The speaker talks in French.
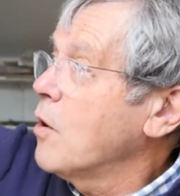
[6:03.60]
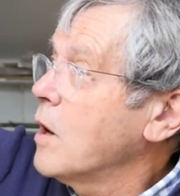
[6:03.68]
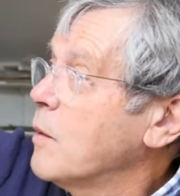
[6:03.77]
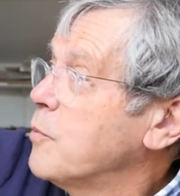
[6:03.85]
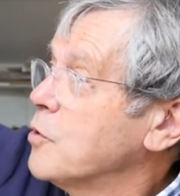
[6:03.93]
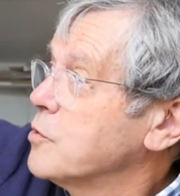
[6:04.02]
à
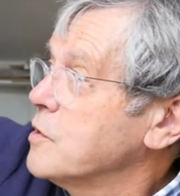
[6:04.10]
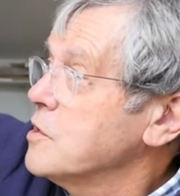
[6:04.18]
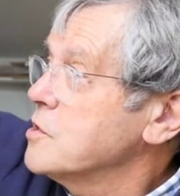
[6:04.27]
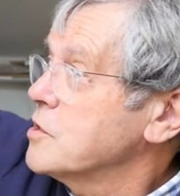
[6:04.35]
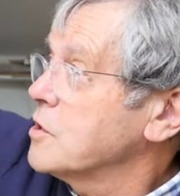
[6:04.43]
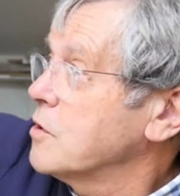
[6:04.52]
la
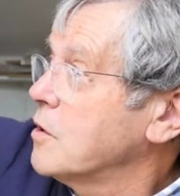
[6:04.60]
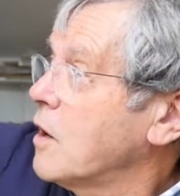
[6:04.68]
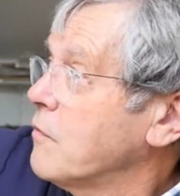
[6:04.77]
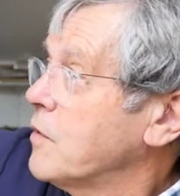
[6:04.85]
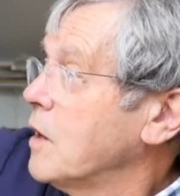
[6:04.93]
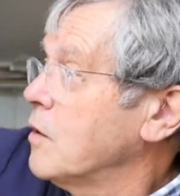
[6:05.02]
potiche,
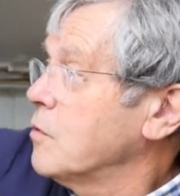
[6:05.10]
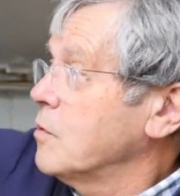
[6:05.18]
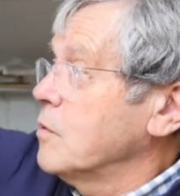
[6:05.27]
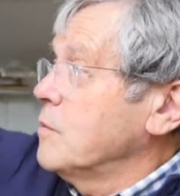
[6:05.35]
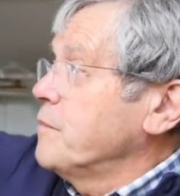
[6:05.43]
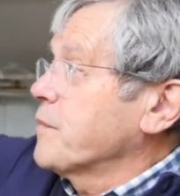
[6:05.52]

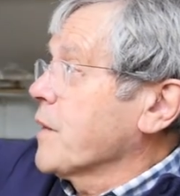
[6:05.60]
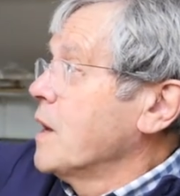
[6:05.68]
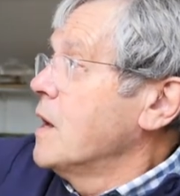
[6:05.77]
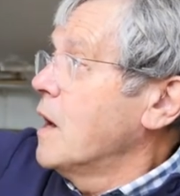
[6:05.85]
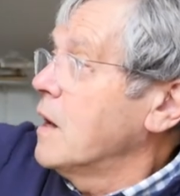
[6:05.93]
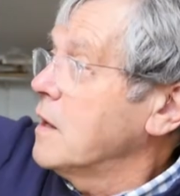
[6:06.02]

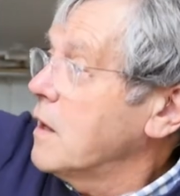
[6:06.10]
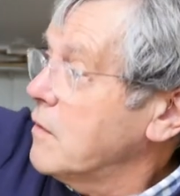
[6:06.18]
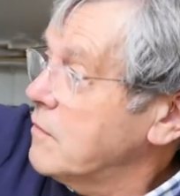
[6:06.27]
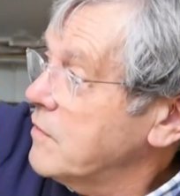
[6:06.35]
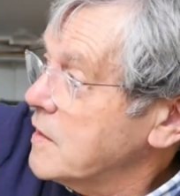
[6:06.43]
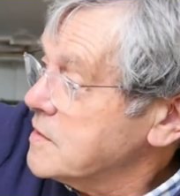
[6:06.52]
à, la
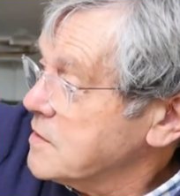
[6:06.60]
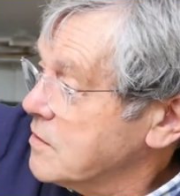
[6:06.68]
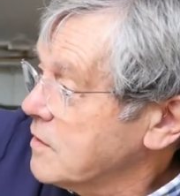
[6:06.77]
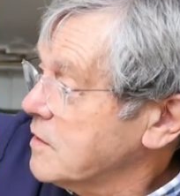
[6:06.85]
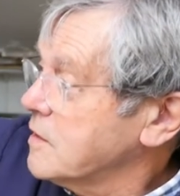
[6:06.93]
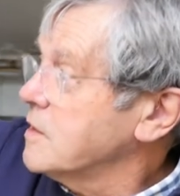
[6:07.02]
vasque
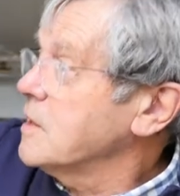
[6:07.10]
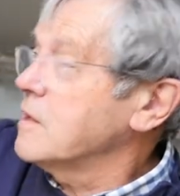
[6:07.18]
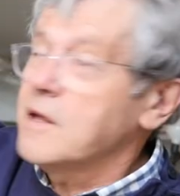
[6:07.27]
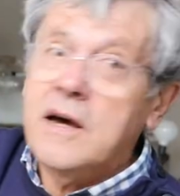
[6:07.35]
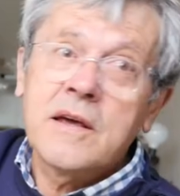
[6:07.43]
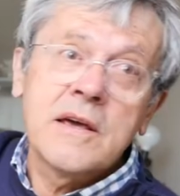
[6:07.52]
qui est
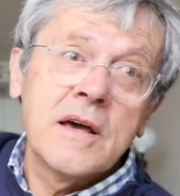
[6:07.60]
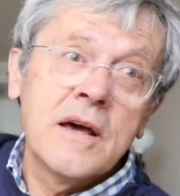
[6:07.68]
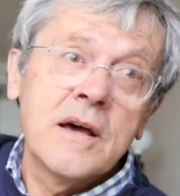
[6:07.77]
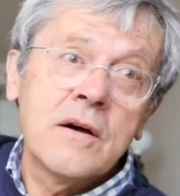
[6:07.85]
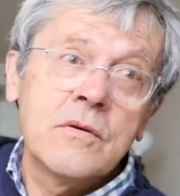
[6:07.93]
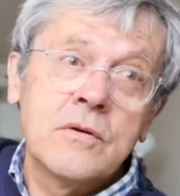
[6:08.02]

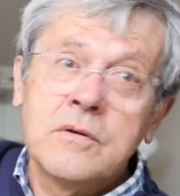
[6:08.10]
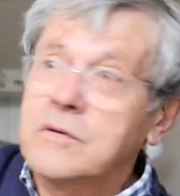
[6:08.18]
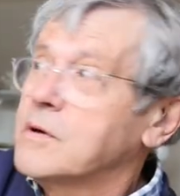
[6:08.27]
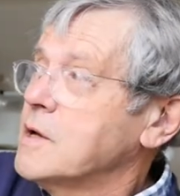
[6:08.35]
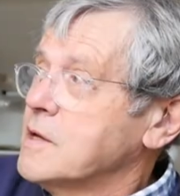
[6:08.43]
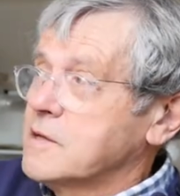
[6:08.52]
derrière.
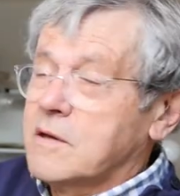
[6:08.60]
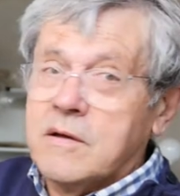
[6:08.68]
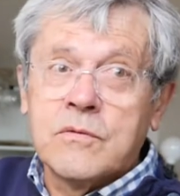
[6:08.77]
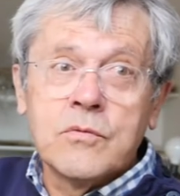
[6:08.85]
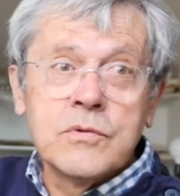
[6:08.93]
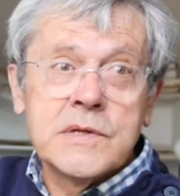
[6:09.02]

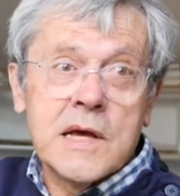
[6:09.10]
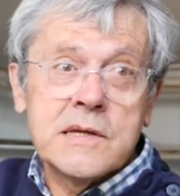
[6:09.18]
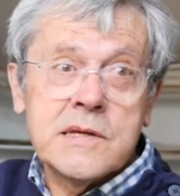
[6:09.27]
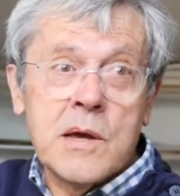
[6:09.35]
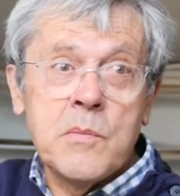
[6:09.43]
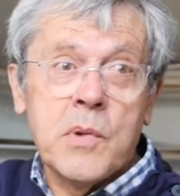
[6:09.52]
Tout ça
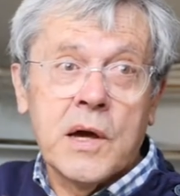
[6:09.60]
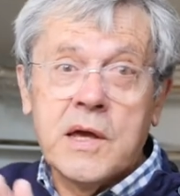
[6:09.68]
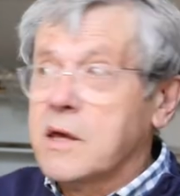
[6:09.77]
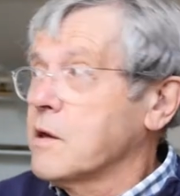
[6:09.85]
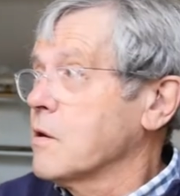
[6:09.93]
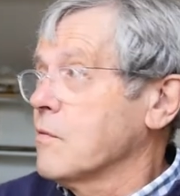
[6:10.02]

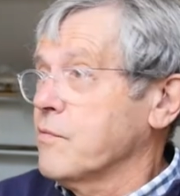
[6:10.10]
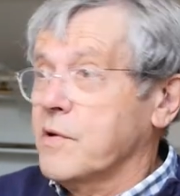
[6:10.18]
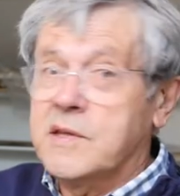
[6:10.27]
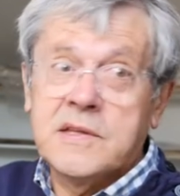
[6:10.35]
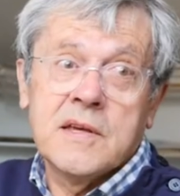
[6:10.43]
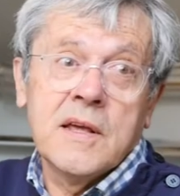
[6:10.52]
s'imbrique. En
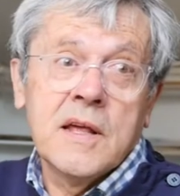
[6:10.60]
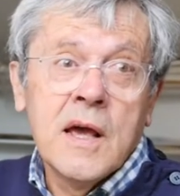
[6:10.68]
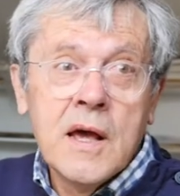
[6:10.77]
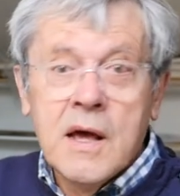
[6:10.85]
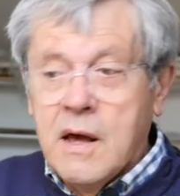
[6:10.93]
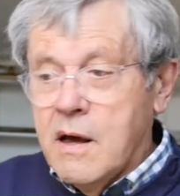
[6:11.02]
fait,
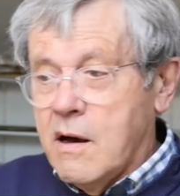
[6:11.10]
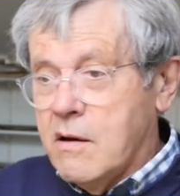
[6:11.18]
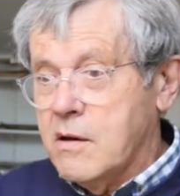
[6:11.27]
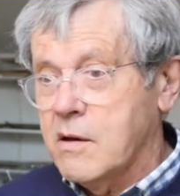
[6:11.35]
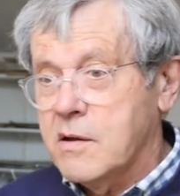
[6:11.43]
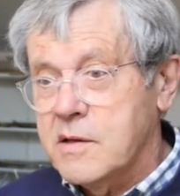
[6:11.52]

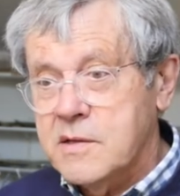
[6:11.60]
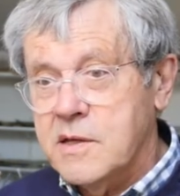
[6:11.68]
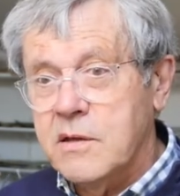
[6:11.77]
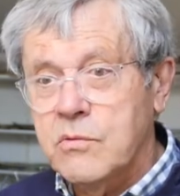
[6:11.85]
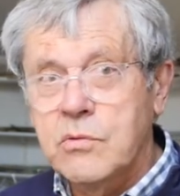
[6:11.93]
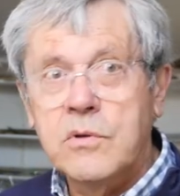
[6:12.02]

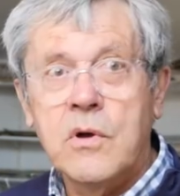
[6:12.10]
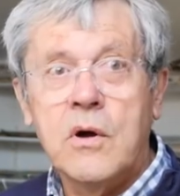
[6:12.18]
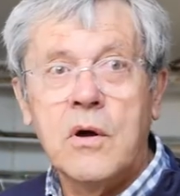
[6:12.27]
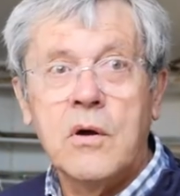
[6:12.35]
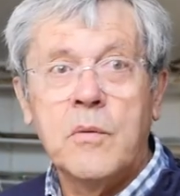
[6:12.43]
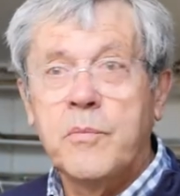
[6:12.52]
c'est tout
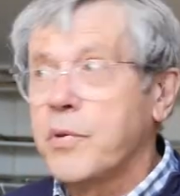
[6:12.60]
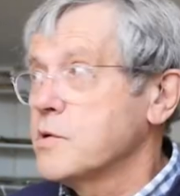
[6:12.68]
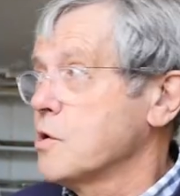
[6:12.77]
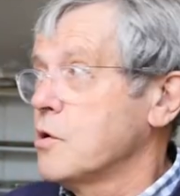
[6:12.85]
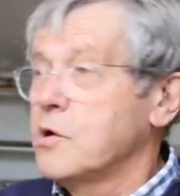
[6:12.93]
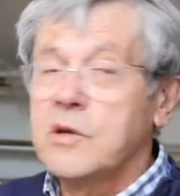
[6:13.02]
un
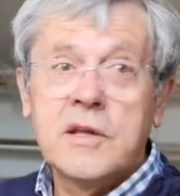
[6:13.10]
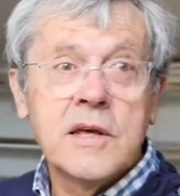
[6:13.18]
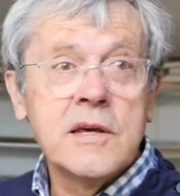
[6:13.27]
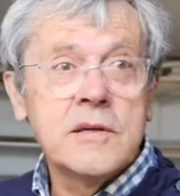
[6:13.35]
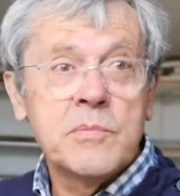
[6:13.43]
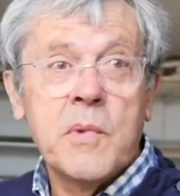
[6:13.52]
puzzle
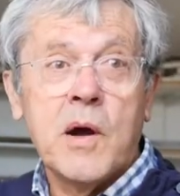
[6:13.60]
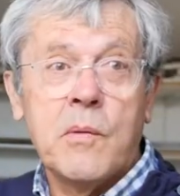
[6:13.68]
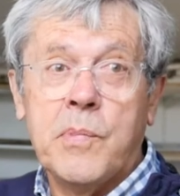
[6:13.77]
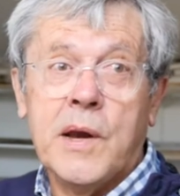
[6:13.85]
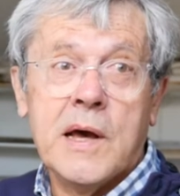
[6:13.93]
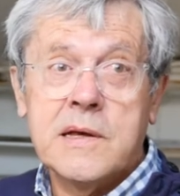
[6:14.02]
qui se met en
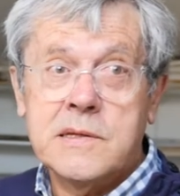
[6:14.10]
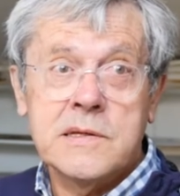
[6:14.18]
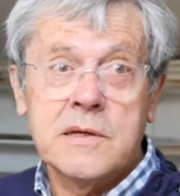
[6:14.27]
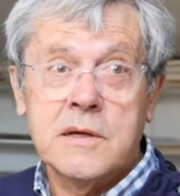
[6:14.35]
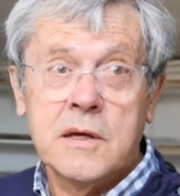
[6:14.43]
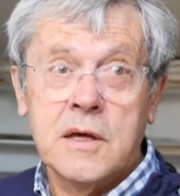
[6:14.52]

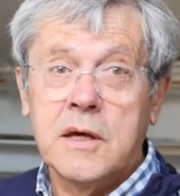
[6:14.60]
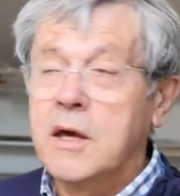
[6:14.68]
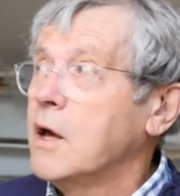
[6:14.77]
place et